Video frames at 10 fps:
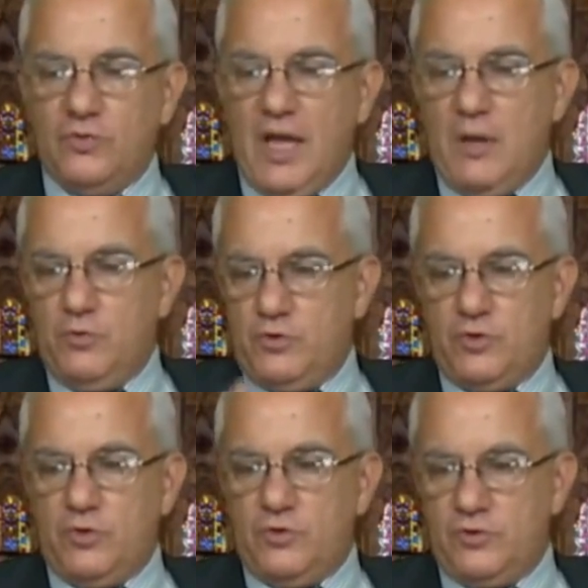
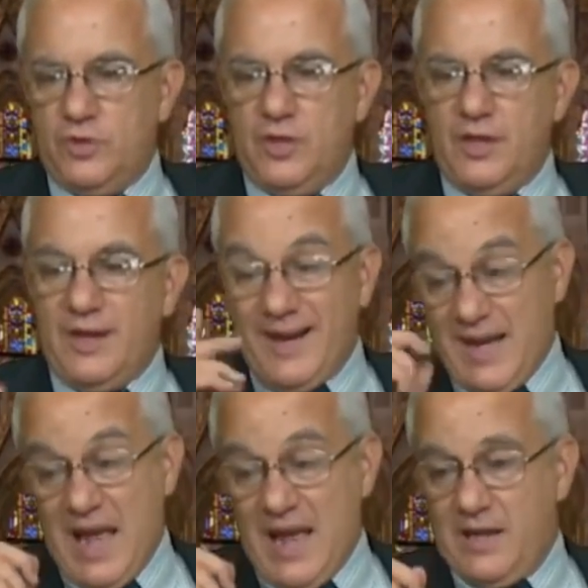abusos
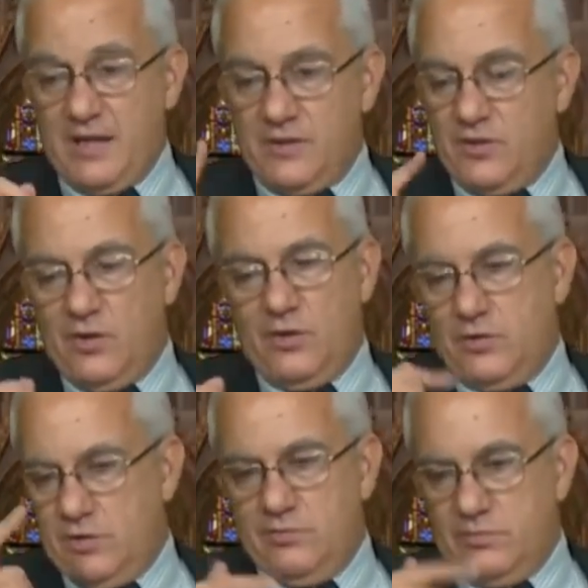reales, no
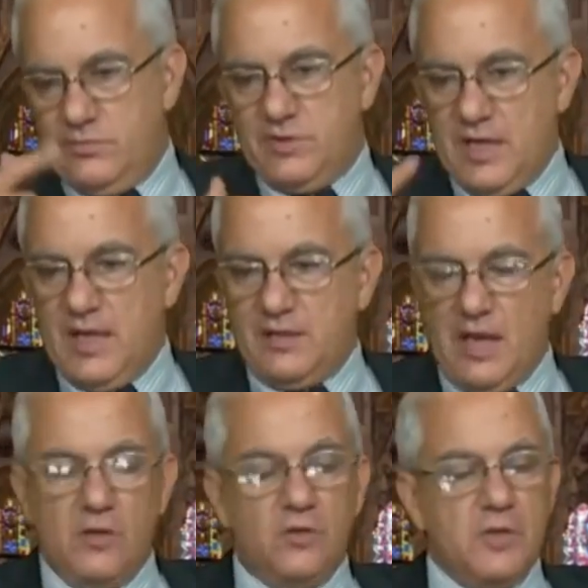los
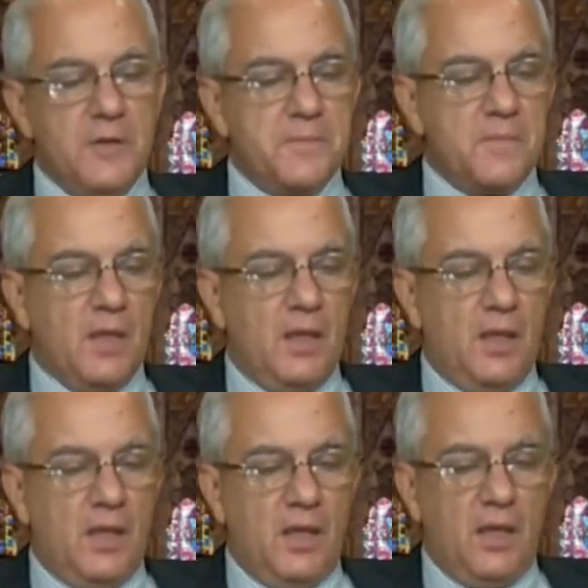sanateados,
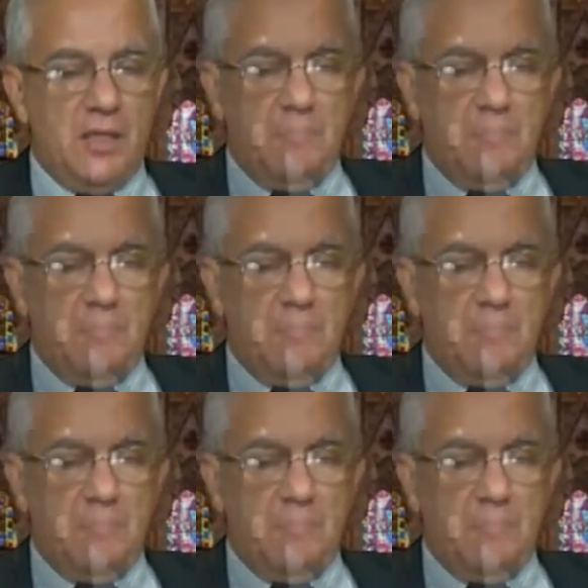eh, de